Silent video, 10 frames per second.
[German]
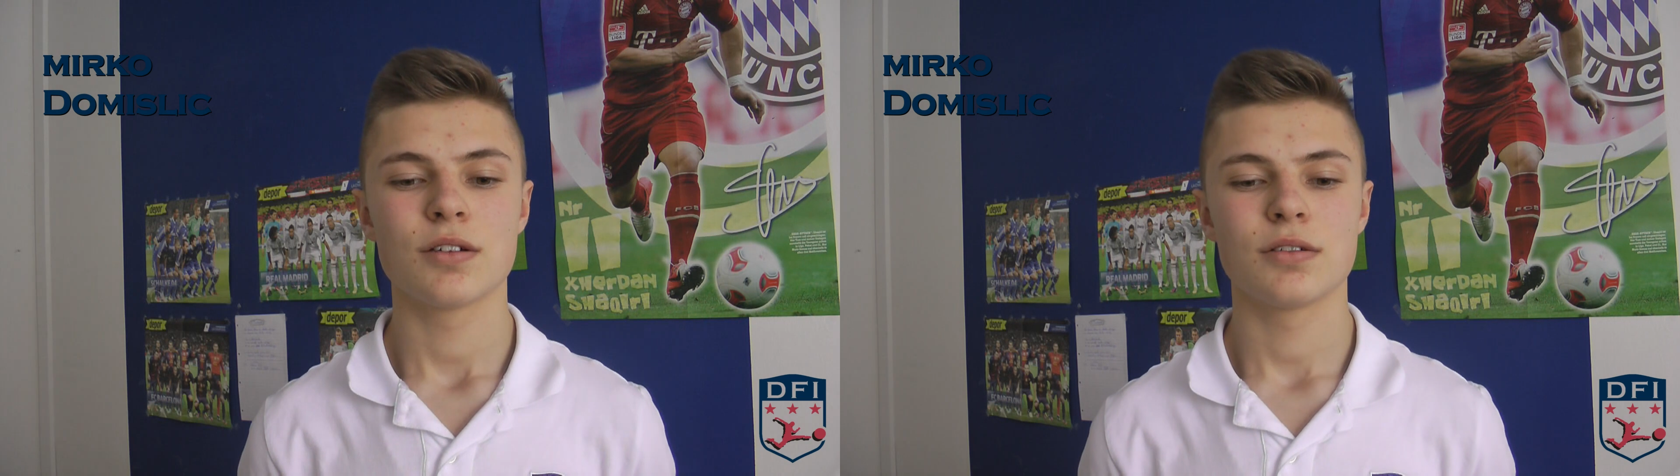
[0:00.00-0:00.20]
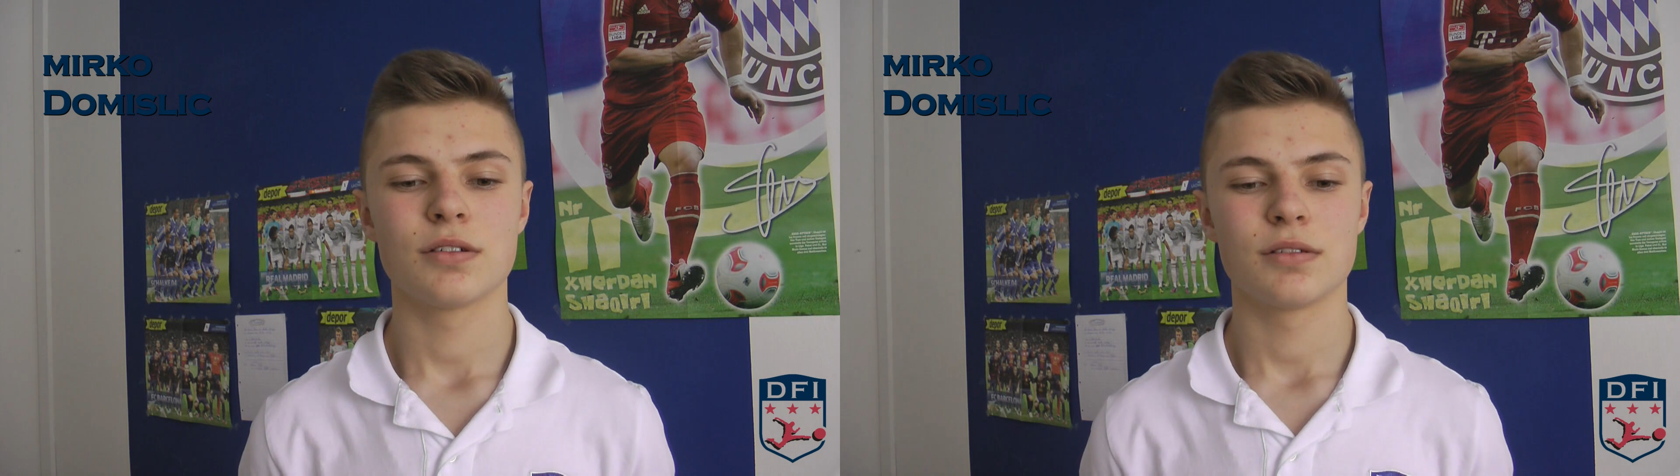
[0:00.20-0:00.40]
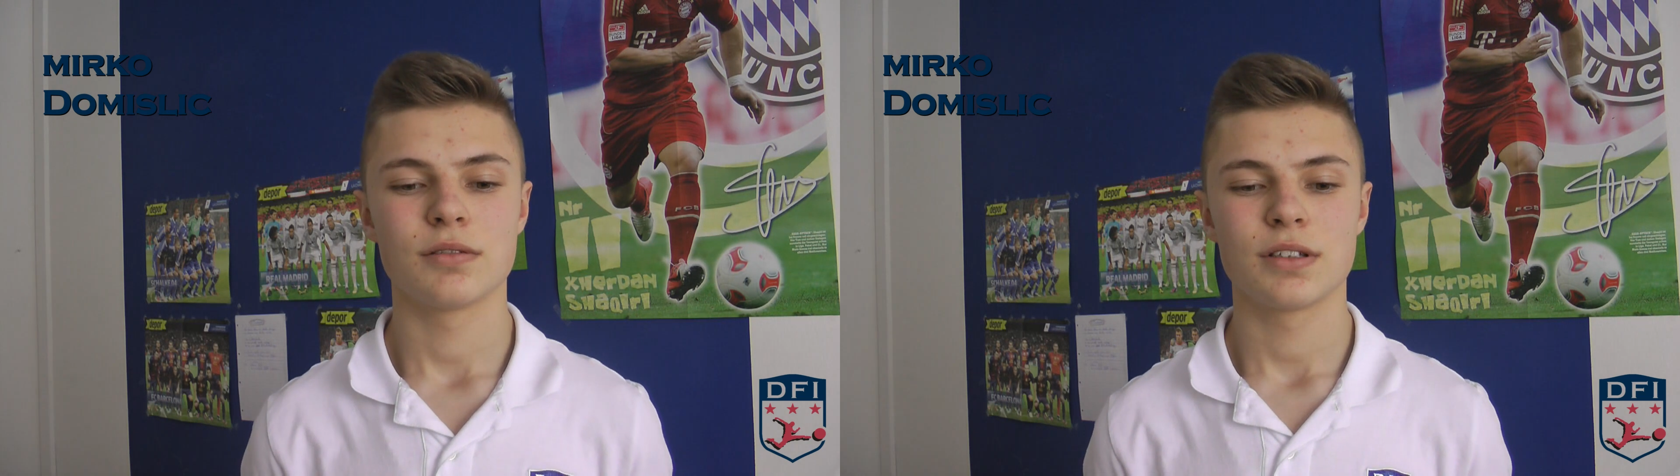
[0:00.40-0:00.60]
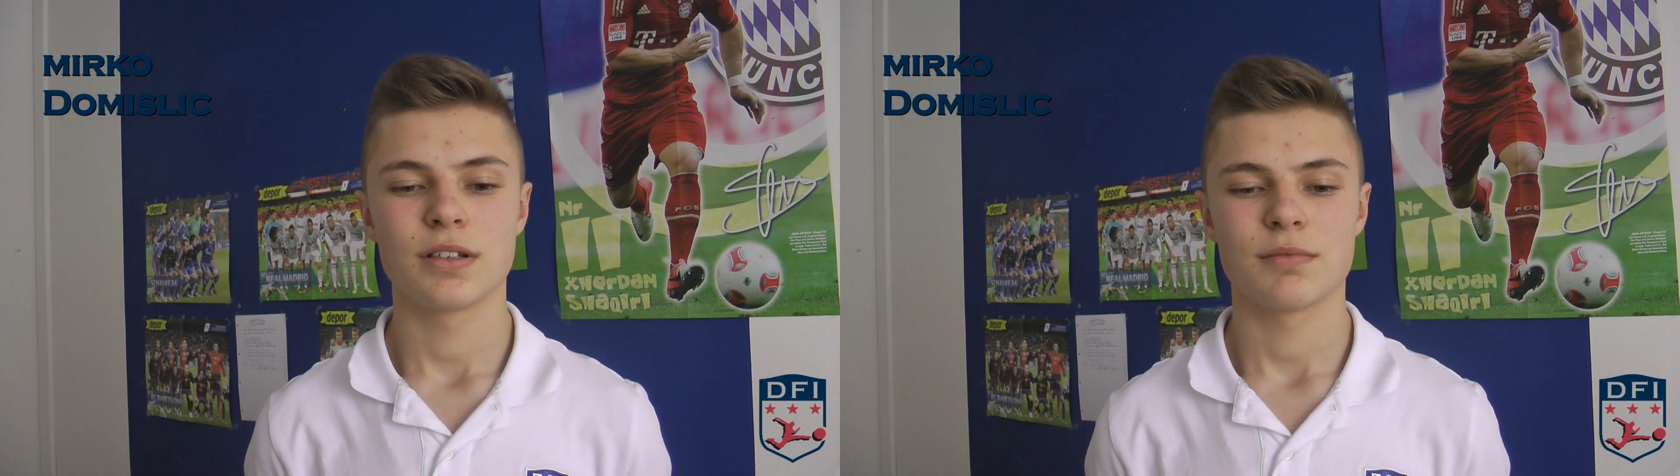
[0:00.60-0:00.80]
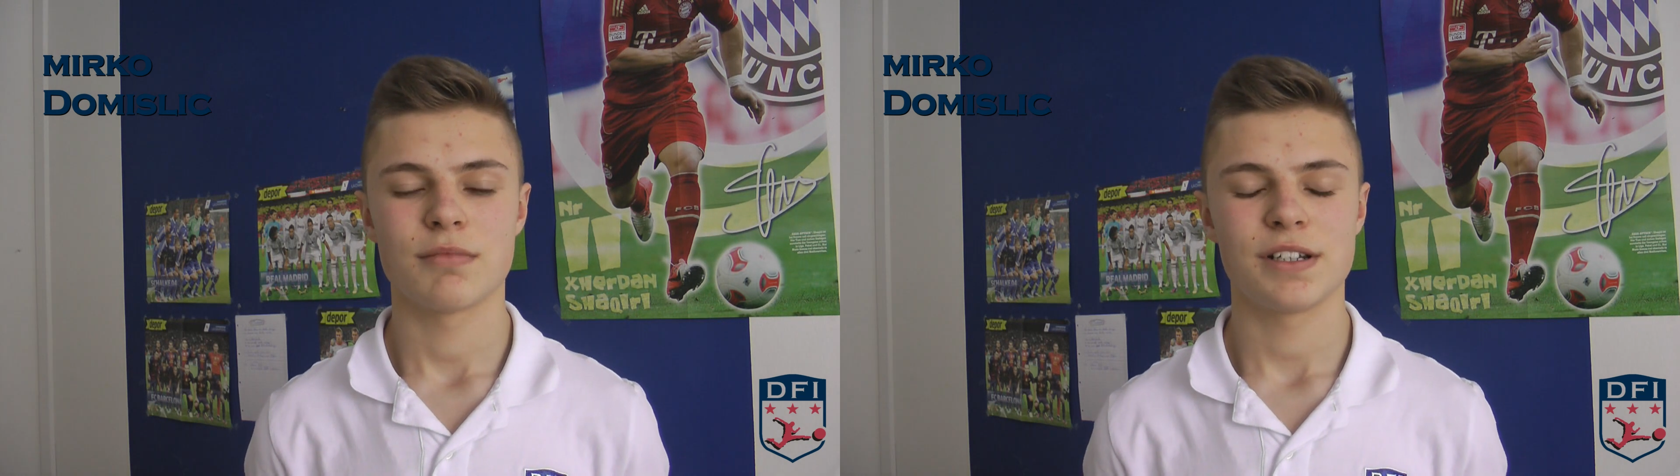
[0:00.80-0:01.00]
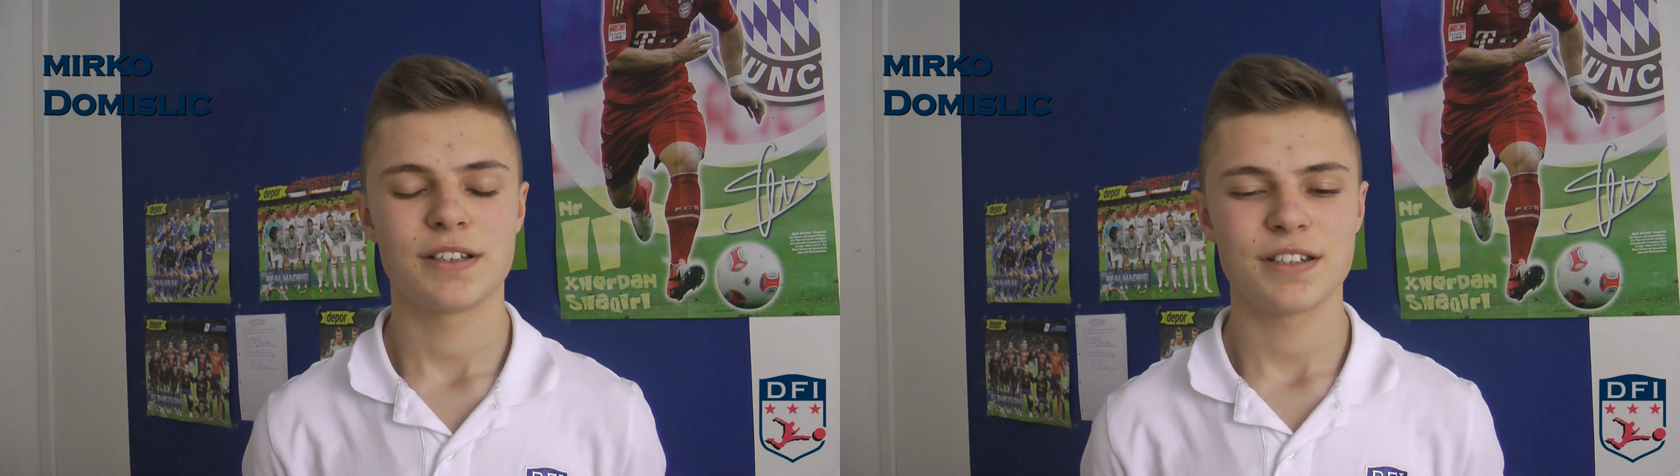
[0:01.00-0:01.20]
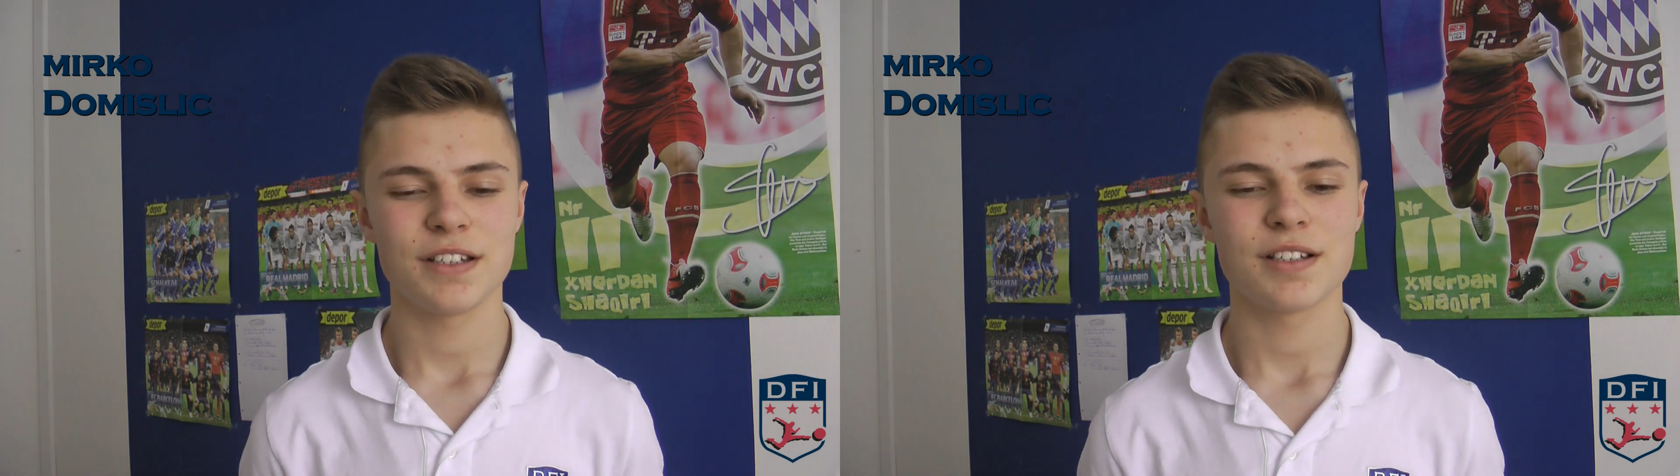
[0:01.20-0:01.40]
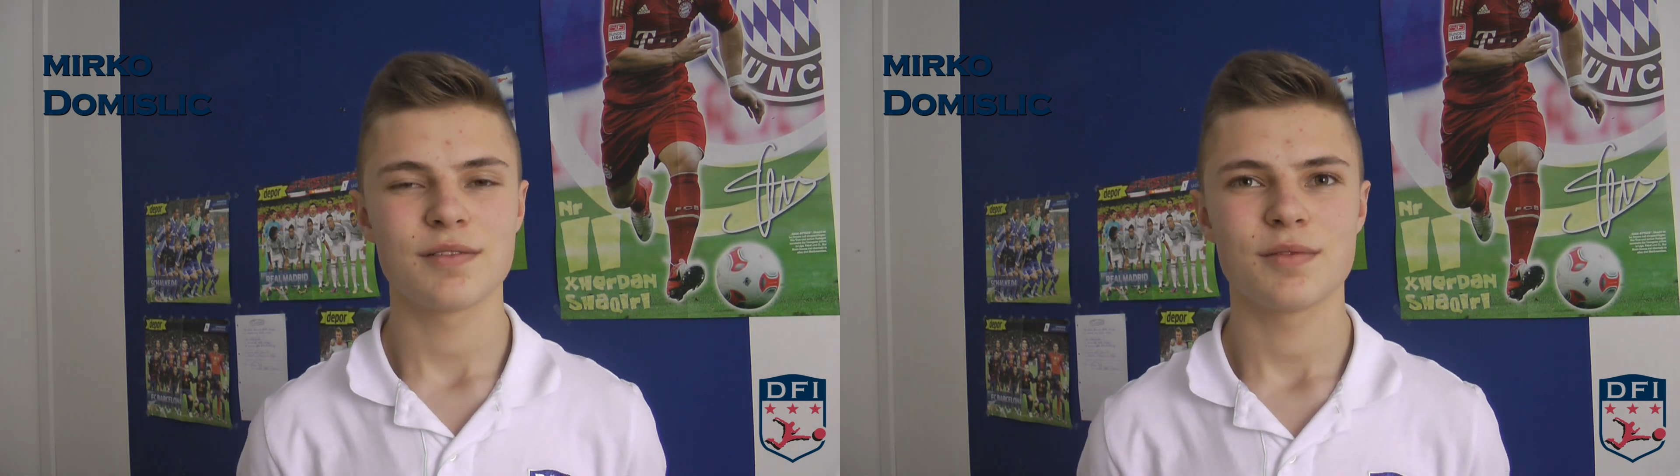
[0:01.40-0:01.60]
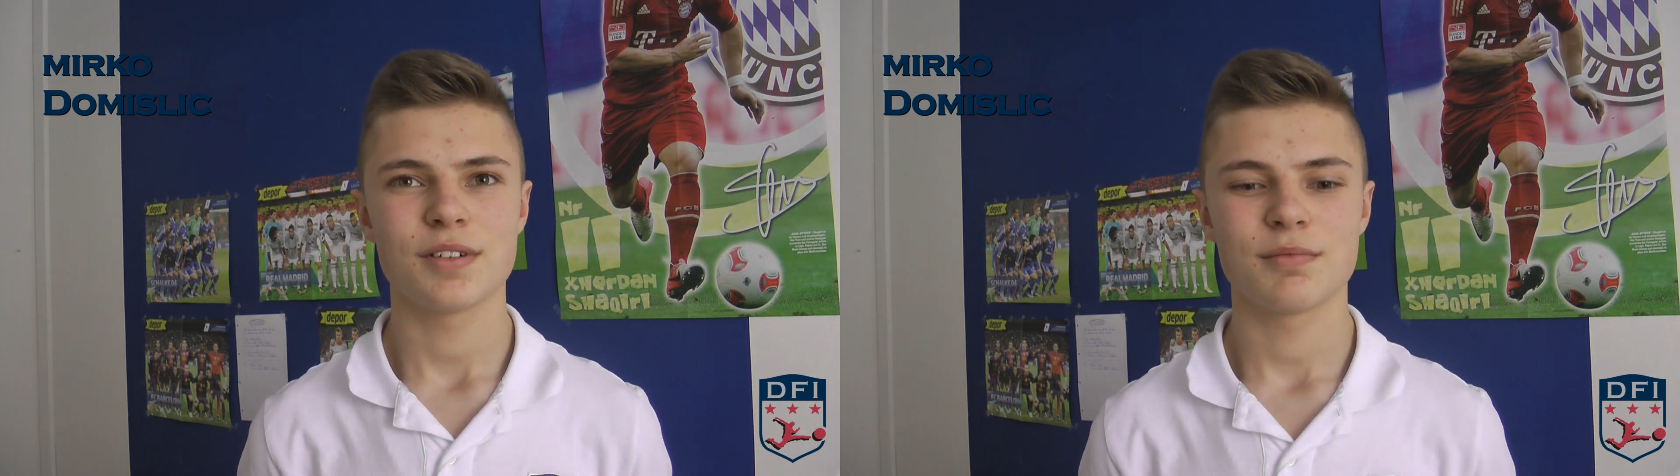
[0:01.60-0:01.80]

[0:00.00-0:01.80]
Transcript: Und meine Ziele,